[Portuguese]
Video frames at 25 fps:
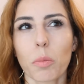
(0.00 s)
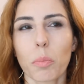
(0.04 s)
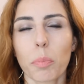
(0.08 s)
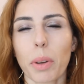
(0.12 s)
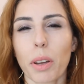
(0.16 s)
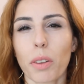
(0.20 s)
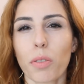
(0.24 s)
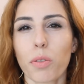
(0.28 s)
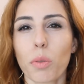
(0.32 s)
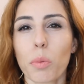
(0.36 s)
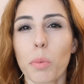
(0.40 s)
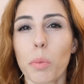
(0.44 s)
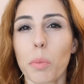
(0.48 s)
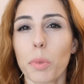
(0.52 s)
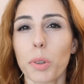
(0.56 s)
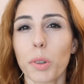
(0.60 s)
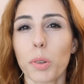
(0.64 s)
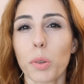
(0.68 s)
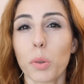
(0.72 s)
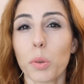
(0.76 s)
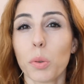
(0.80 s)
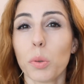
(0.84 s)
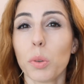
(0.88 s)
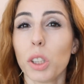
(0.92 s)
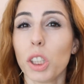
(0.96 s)
perfume
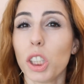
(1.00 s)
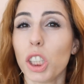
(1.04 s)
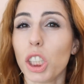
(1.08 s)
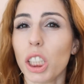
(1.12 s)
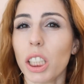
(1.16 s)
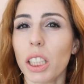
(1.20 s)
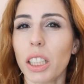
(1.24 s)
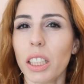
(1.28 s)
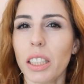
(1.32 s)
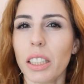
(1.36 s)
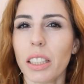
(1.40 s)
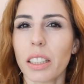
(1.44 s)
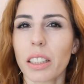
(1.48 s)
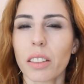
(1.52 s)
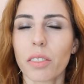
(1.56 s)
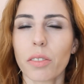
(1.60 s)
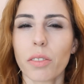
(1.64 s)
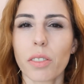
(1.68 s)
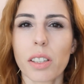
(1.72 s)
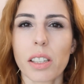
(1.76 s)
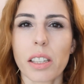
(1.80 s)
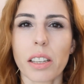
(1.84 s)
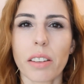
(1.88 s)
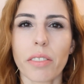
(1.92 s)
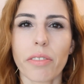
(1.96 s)
muito do dia, que
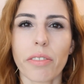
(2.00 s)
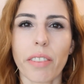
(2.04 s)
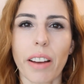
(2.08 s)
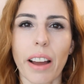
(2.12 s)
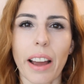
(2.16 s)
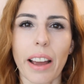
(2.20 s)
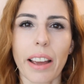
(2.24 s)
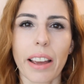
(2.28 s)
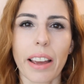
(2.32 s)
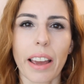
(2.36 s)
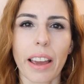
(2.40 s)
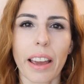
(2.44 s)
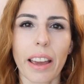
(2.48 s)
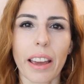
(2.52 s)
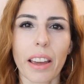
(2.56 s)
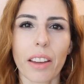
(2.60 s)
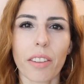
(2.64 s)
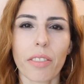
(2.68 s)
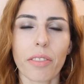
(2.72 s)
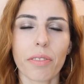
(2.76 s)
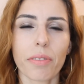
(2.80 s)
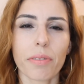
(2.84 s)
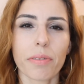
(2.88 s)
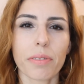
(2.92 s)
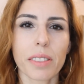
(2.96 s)
você vai
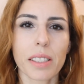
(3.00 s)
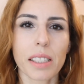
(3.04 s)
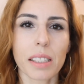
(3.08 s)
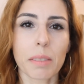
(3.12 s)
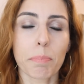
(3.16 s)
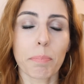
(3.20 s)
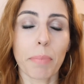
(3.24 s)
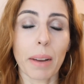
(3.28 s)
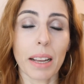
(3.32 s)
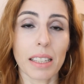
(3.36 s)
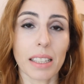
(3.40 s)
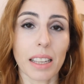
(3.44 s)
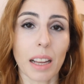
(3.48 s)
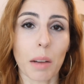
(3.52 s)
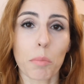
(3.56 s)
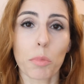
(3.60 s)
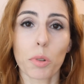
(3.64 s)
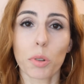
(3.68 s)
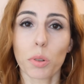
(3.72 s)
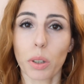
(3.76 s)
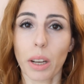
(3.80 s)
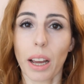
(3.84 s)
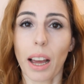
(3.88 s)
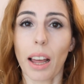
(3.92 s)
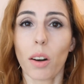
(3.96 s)
é, passar
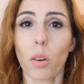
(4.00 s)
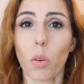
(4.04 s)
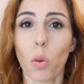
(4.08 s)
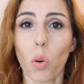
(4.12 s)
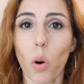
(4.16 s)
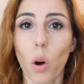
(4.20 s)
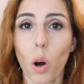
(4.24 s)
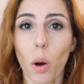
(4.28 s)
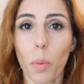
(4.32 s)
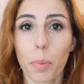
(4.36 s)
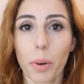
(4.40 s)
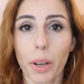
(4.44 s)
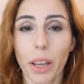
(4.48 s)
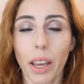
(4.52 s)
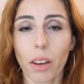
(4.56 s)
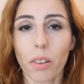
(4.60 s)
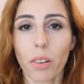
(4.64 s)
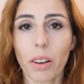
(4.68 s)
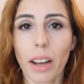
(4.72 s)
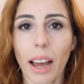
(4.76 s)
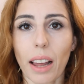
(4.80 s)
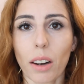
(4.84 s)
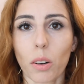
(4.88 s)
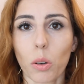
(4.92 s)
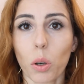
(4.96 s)
muito calor, porque o
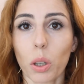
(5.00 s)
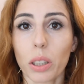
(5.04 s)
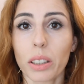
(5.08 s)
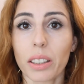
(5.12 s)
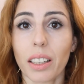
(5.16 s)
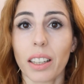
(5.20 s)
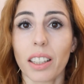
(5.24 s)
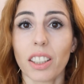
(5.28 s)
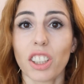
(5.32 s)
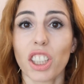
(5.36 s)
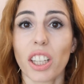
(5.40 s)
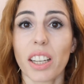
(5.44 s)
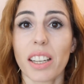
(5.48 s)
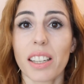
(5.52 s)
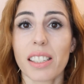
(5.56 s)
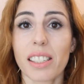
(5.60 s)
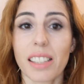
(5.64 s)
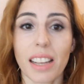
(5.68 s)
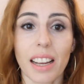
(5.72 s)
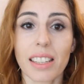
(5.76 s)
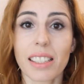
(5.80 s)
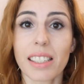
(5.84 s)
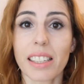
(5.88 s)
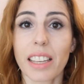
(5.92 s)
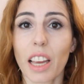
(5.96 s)
calor tende a
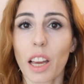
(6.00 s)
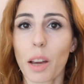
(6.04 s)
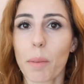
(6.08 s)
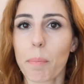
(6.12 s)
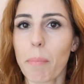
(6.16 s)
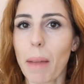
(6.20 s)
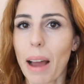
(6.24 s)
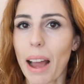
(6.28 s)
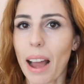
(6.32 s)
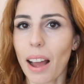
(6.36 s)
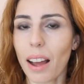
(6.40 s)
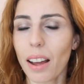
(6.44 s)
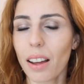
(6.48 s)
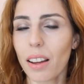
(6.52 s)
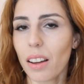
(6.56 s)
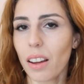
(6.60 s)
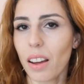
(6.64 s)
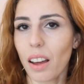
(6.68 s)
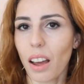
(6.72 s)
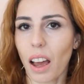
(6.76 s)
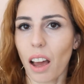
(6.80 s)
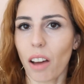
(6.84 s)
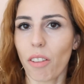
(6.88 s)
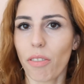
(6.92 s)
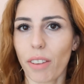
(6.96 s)
exacerbar
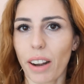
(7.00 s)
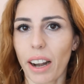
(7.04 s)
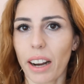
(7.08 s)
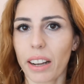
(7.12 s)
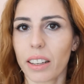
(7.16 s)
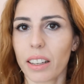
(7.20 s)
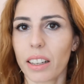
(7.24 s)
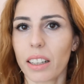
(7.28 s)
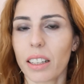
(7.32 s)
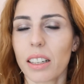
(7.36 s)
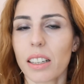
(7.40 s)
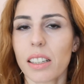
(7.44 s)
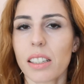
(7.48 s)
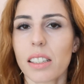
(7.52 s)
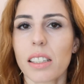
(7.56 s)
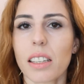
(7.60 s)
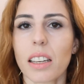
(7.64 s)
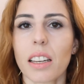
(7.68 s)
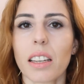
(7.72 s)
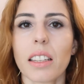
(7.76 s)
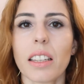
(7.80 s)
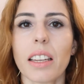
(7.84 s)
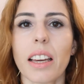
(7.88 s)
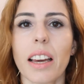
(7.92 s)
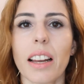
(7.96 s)
a
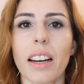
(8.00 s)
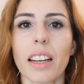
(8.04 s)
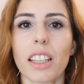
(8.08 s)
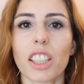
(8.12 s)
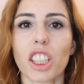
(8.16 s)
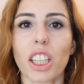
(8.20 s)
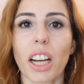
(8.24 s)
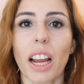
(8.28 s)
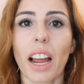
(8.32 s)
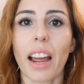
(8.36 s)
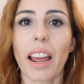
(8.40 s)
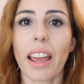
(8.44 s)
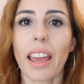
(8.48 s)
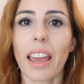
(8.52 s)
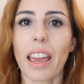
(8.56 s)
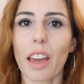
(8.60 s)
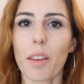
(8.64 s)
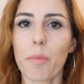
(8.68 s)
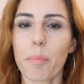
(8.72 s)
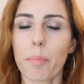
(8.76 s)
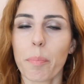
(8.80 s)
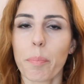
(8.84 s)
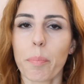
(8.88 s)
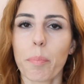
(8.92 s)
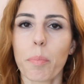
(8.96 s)
fragrância e ela já
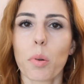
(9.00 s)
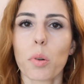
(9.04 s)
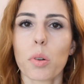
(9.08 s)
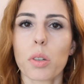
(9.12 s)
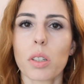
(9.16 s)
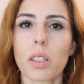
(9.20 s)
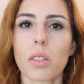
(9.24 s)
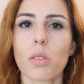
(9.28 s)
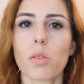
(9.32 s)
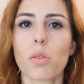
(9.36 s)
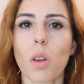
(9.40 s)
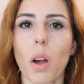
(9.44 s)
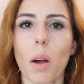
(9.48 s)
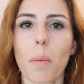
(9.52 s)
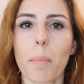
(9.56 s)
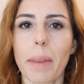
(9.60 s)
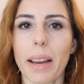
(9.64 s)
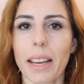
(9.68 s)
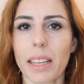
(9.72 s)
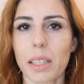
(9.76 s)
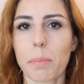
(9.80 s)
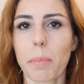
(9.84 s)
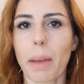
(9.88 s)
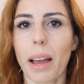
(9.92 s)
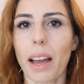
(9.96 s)
é por si só
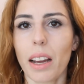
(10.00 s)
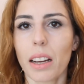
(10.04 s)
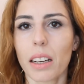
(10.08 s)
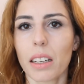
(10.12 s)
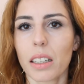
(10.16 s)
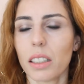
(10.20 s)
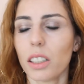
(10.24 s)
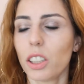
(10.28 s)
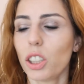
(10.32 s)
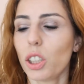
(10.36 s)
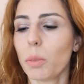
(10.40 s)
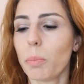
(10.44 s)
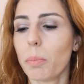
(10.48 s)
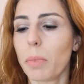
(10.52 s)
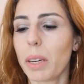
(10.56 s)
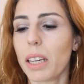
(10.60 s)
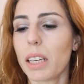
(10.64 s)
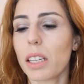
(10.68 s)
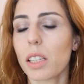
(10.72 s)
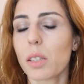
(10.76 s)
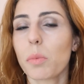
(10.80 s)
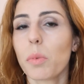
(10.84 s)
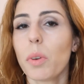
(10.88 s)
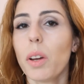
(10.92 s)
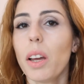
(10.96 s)
mais marcante
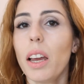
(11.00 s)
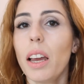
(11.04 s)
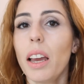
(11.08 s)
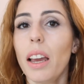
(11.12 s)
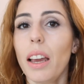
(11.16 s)
mesmo.